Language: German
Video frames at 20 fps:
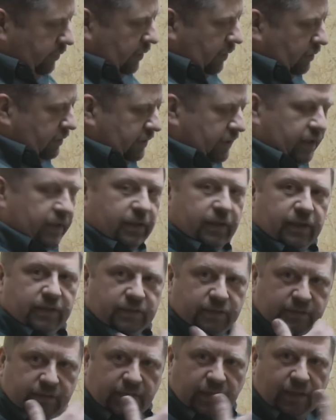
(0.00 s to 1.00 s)
davon ausgehen,
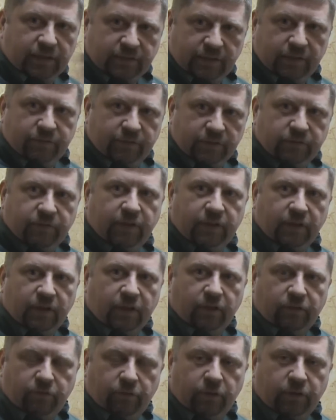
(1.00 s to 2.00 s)
dass das Glas etwas
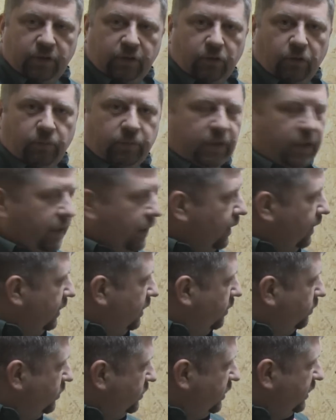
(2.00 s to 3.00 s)
weiter nach vorne kommt.
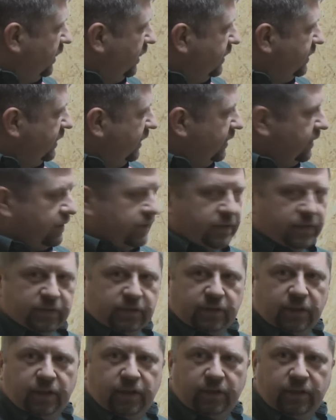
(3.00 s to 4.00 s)
Dann muss ich halt sehen, dass
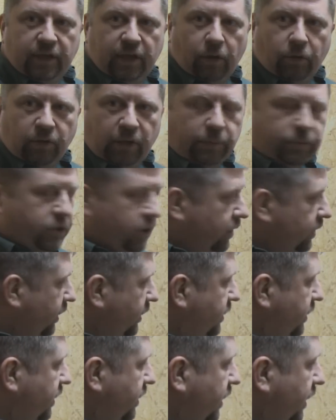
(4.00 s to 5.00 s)
es, äh, der Augenabstand
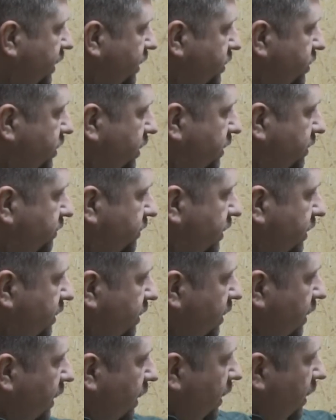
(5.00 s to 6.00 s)
richtig eingestellt wird.